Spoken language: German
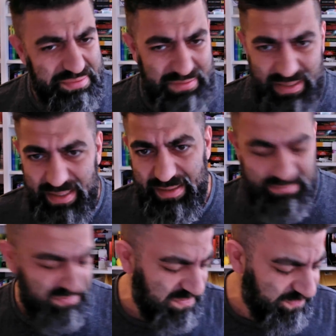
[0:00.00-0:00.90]
ach, es
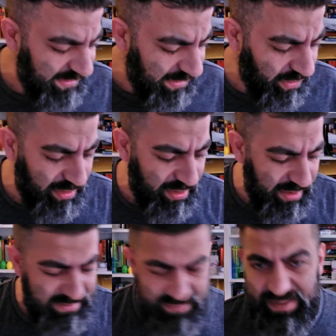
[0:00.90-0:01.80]
ist weder Horror,
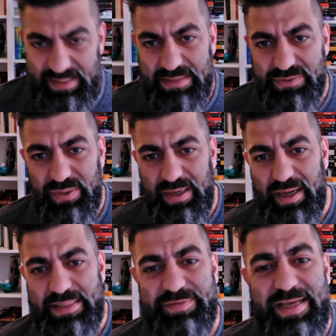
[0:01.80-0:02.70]
es ist weder Thriller,
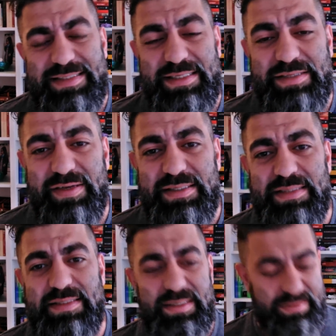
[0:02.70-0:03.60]
ich weiß nicht, was es
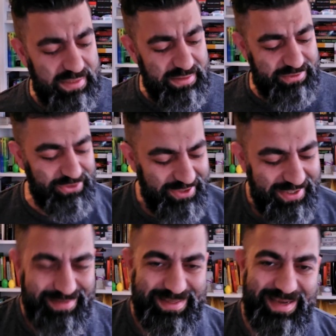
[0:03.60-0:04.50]
ist. Also
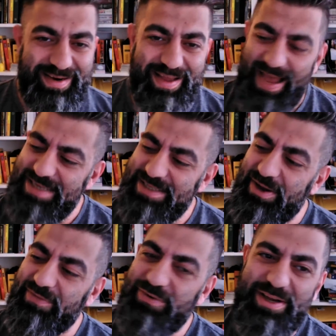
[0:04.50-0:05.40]
dann reicht
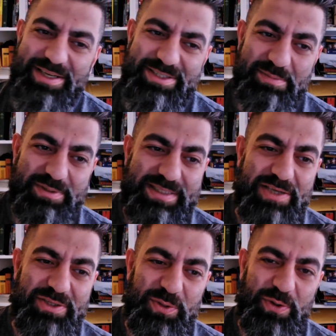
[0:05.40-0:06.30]
auch wirklich die
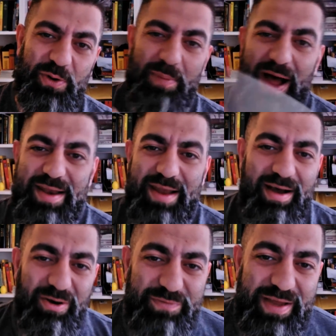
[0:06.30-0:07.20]
Bezeichnung Roman
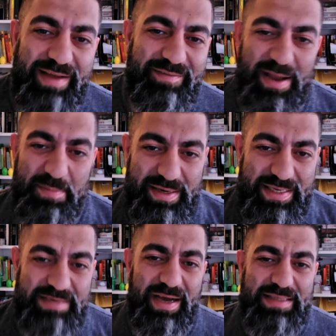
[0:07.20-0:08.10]
darauf, weil man
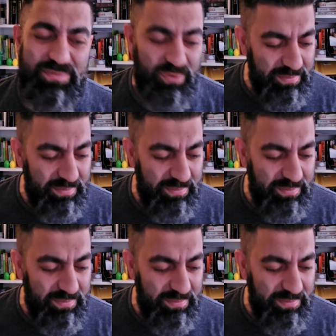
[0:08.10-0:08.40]
nicht weiß, wohin